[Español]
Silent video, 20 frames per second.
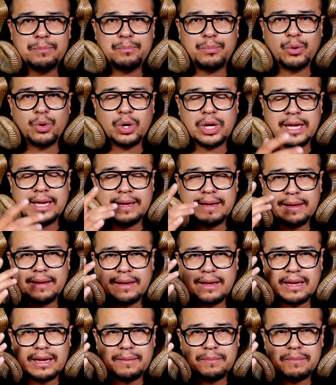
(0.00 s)

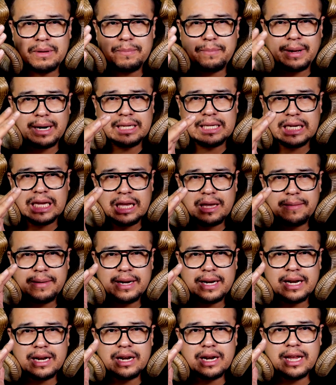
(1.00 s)
Porque me parece que
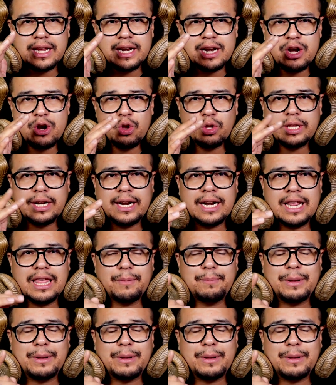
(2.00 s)
viven en otra realidad.